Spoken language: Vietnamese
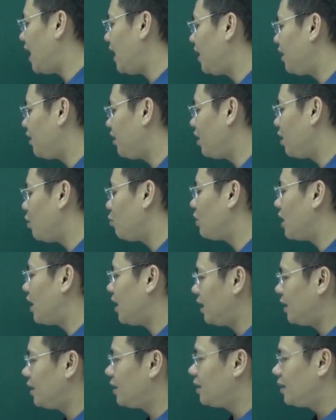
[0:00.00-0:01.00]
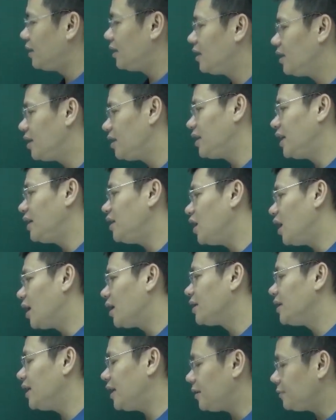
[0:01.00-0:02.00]
2 lần R không R để tính
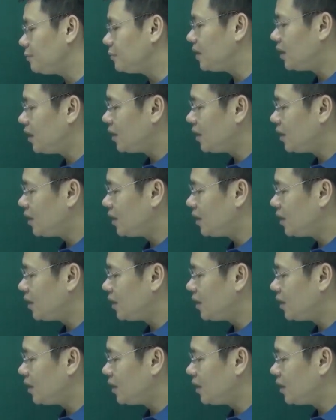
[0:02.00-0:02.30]
được nhé